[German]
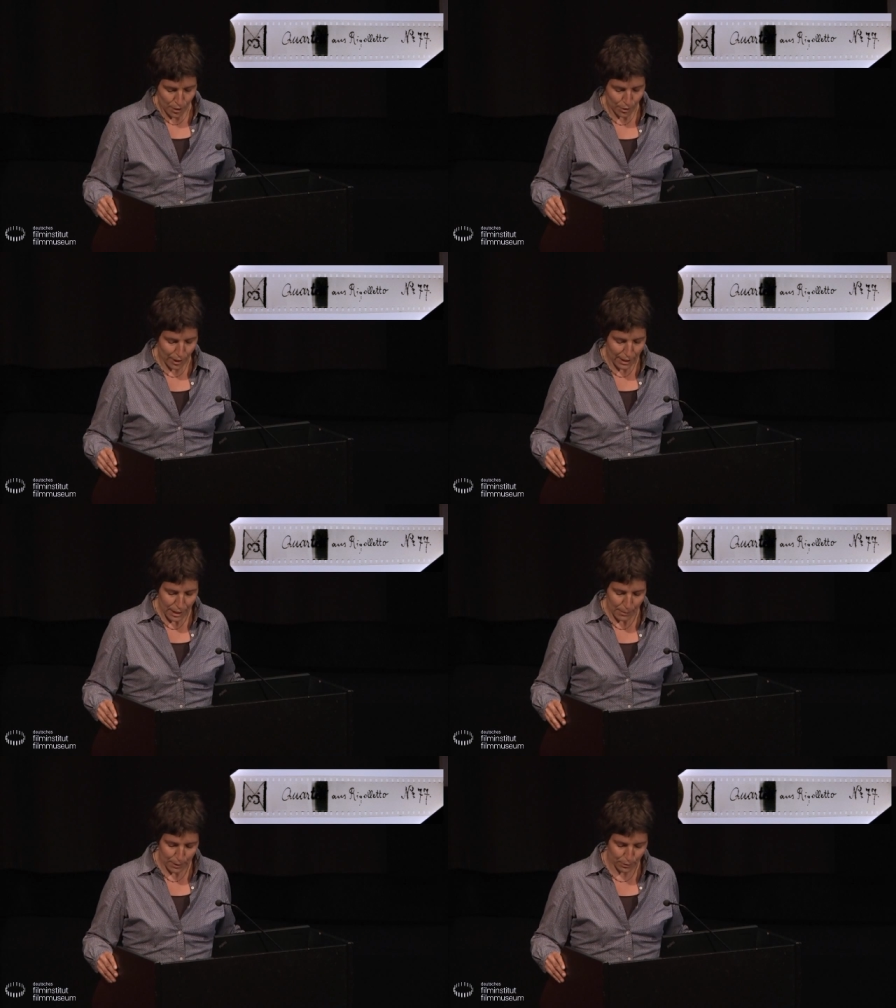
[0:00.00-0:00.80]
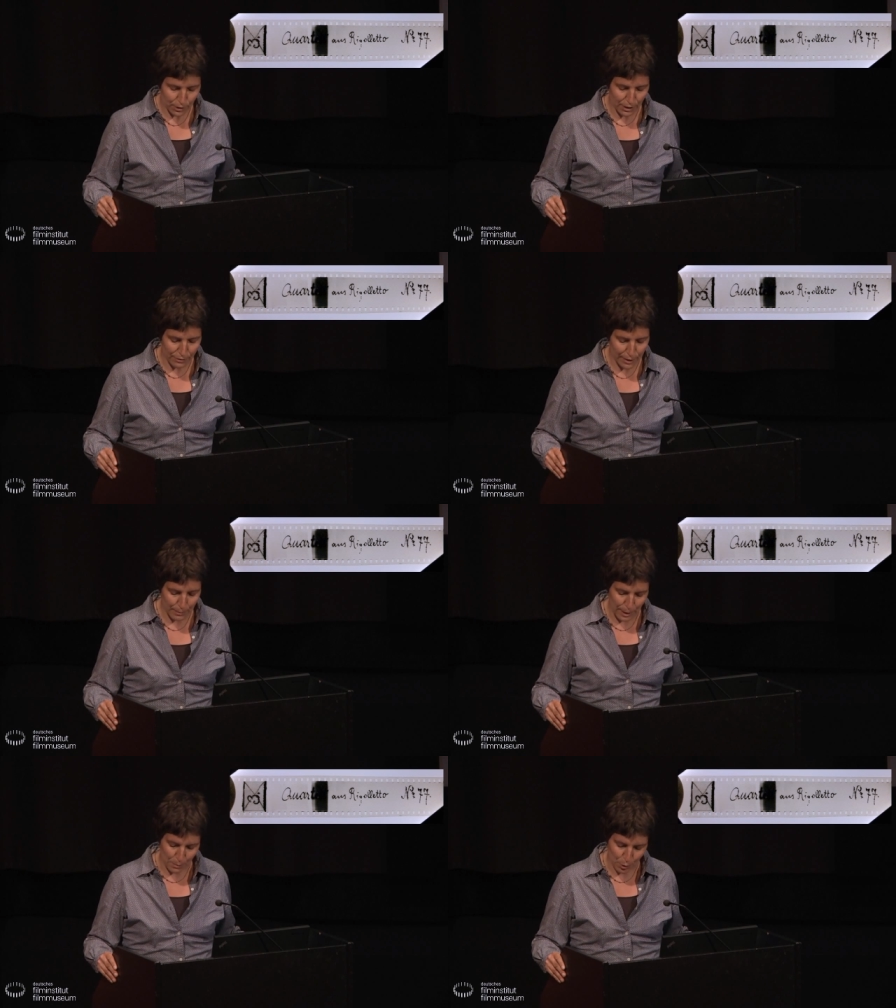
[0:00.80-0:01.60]
Zuerst aber zu unserer
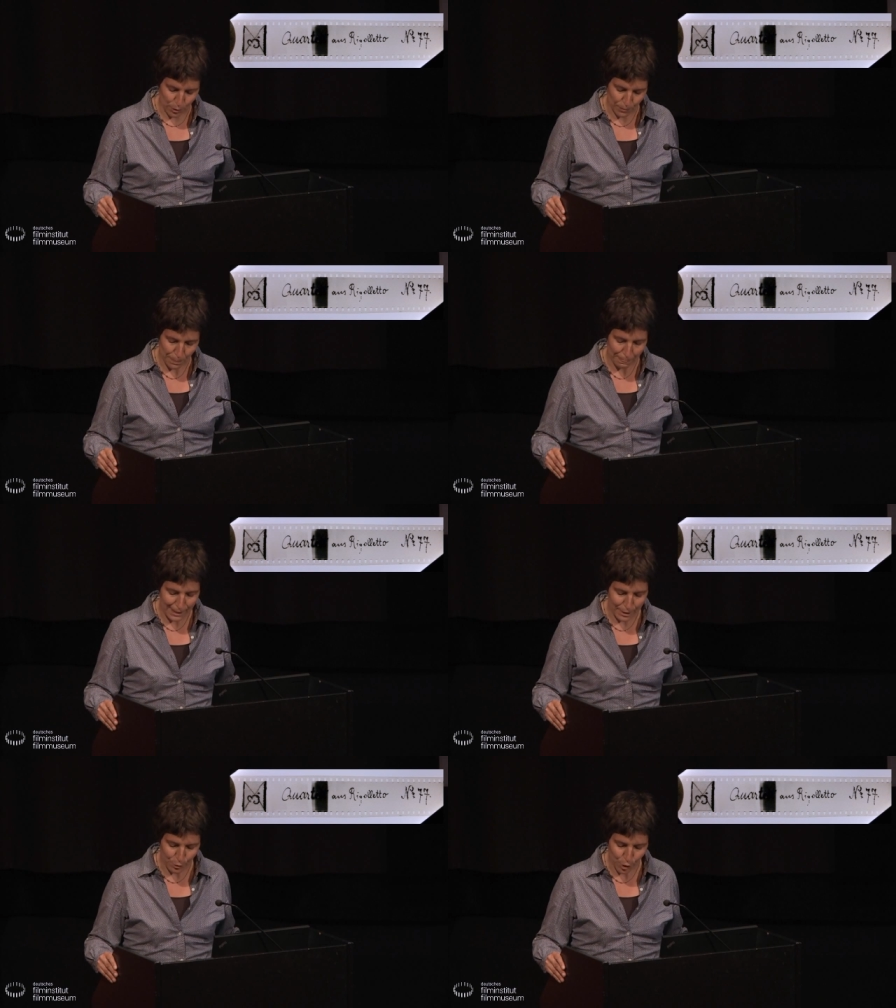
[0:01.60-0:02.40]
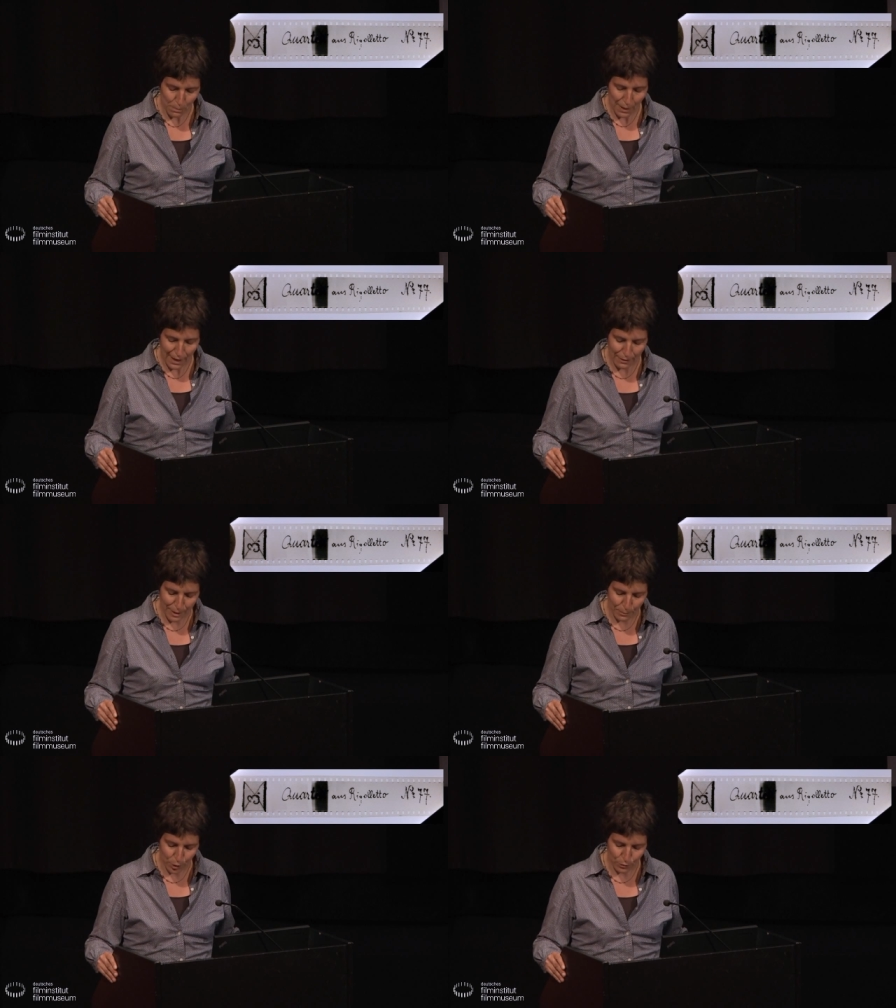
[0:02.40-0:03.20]
Filmsammlung. Das Neumeier
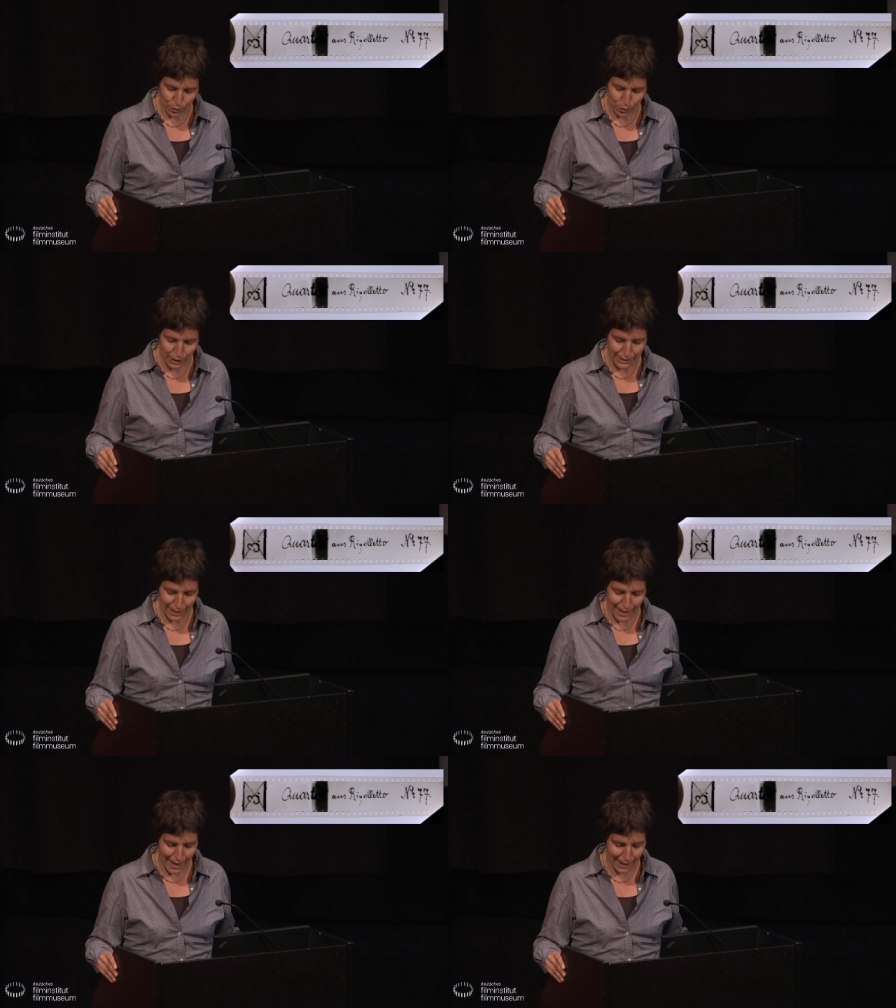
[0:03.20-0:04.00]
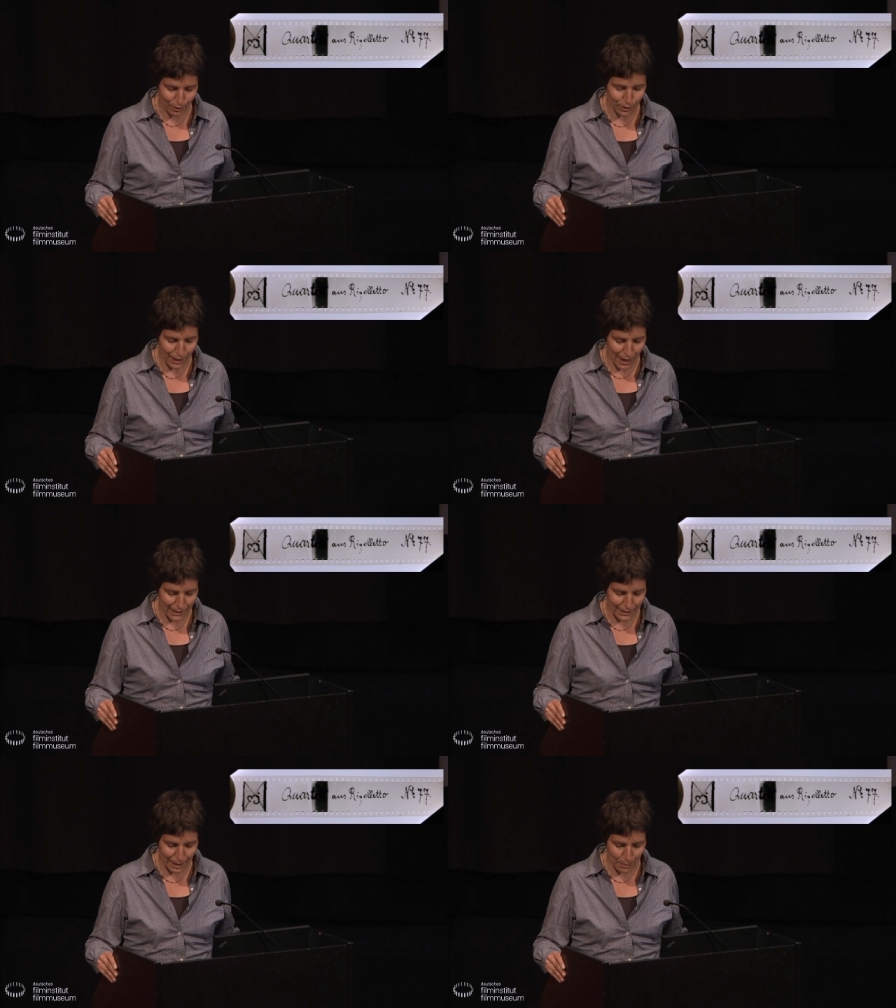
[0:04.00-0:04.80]
Filmkonvolut ist eine
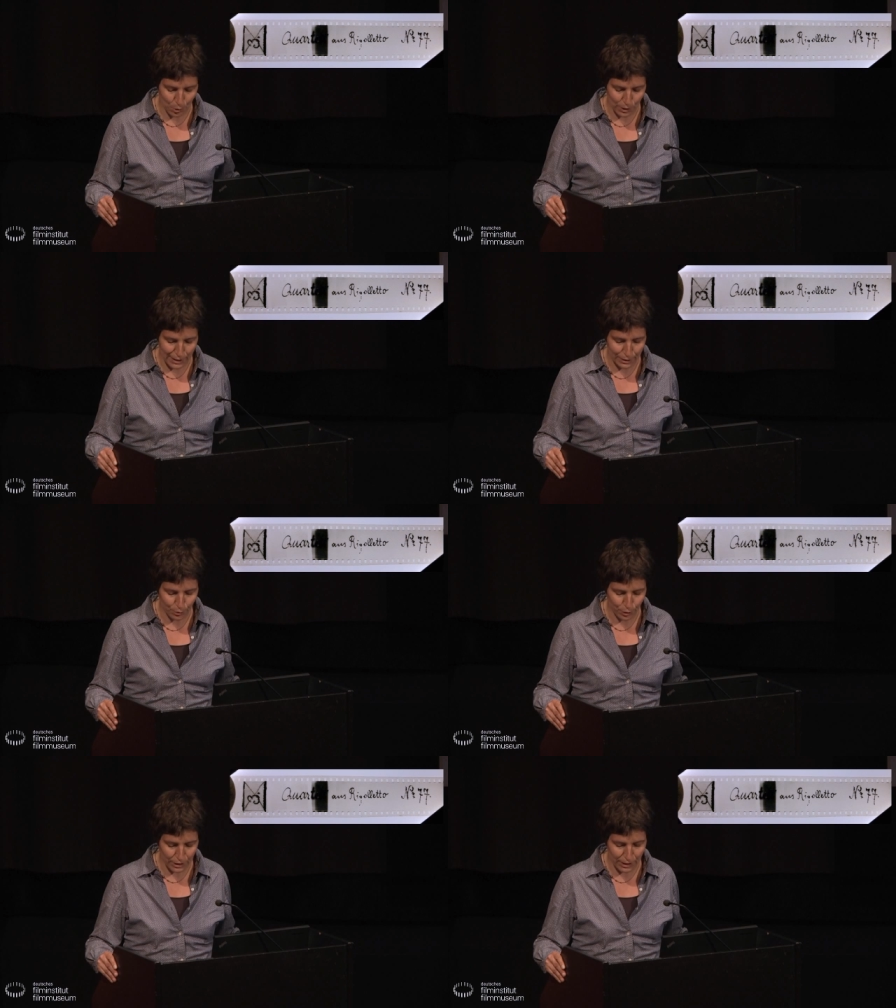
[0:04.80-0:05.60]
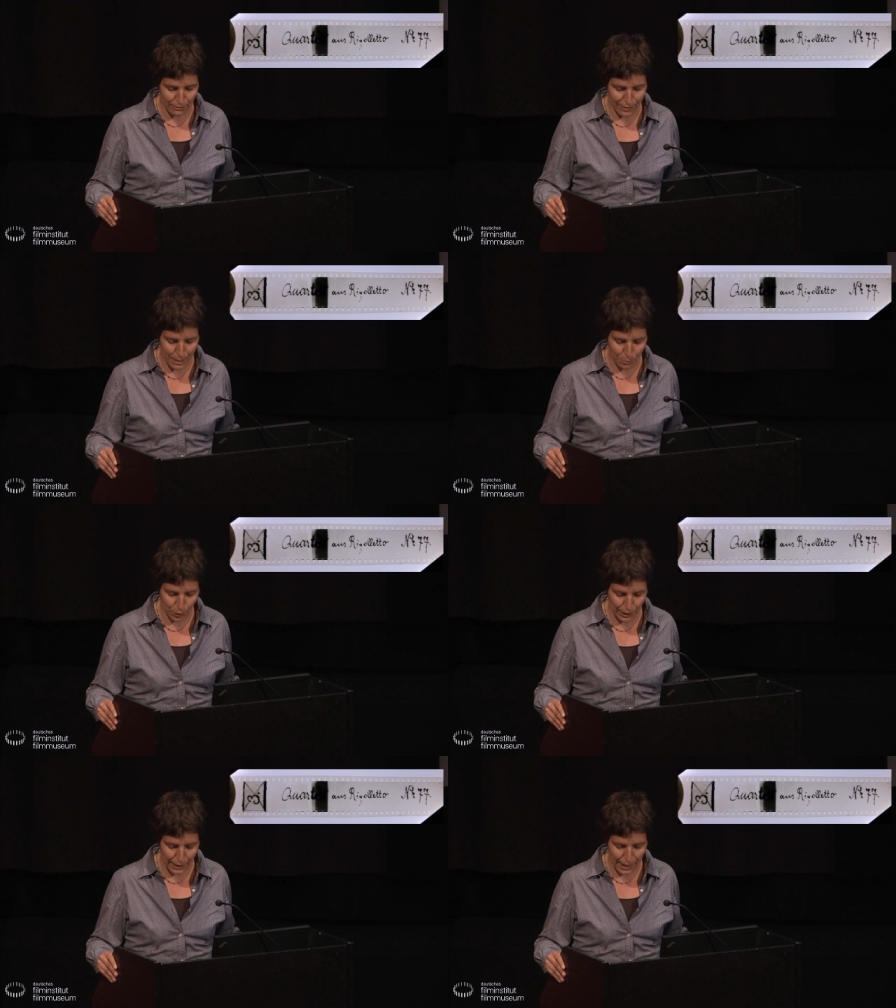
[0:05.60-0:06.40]
herausragende Sammlung historischer
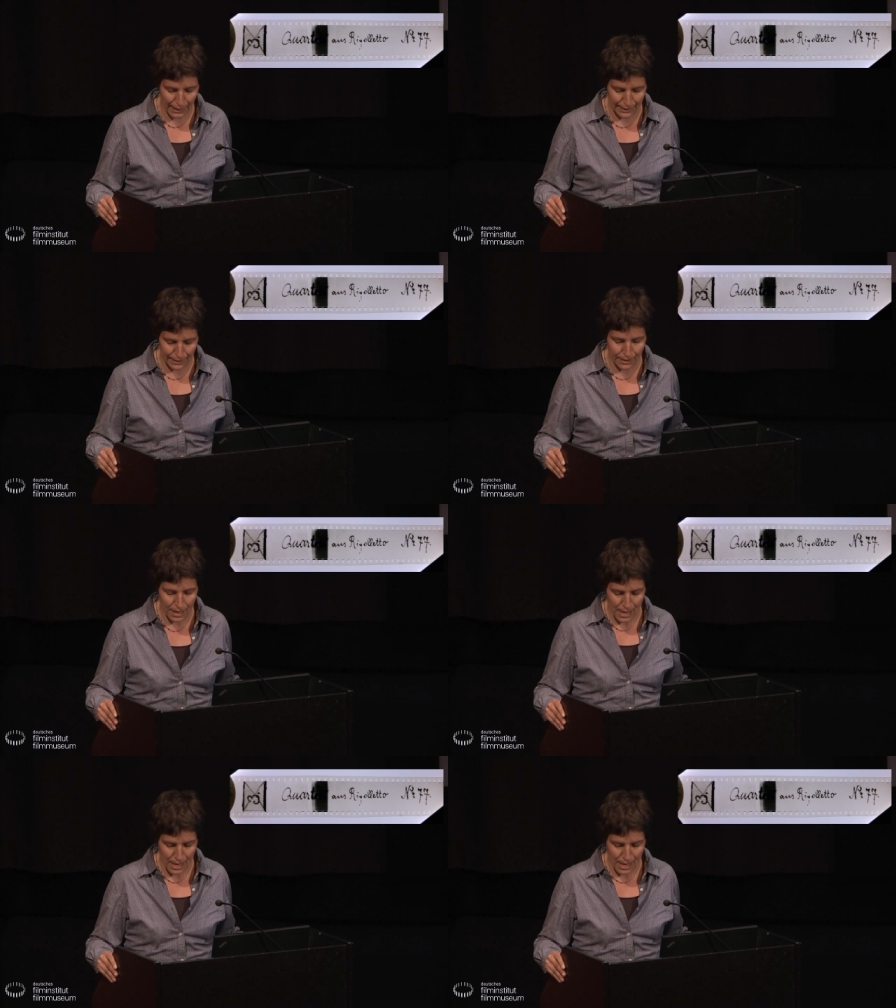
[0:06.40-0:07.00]
Filmunikate